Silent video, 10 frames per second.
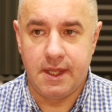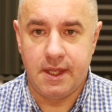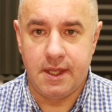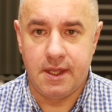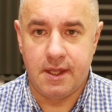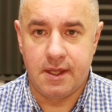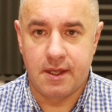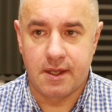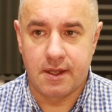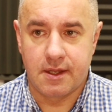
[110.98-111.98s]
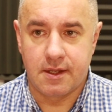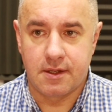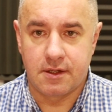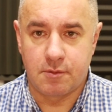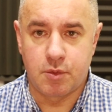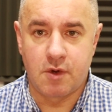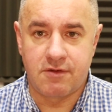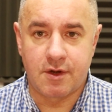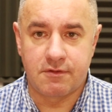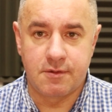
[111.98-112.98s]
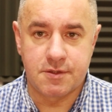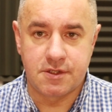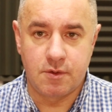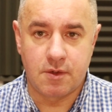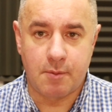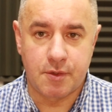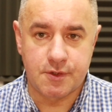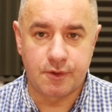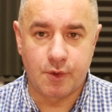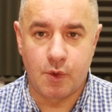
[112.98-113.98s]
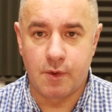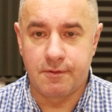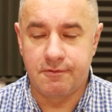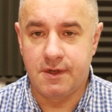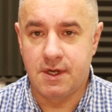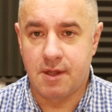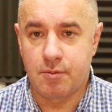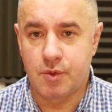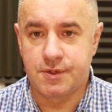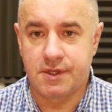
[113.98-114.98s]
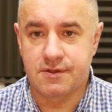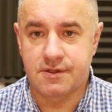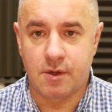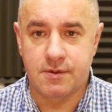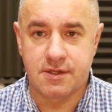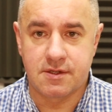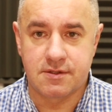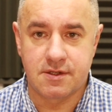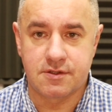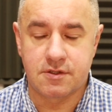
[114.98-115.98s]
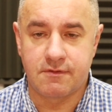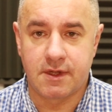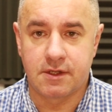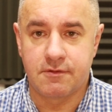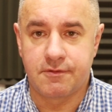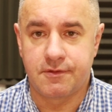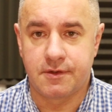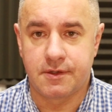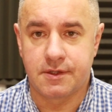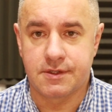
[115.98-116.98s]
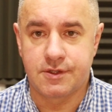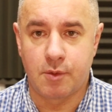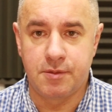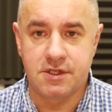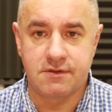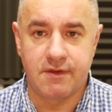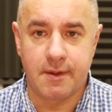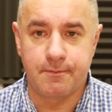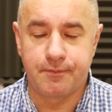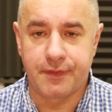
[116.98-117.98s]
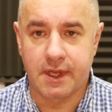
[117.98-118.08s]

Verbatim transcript: I no, budowano w tym stylu na początku willę, później został on zastosowany w zdobnictwie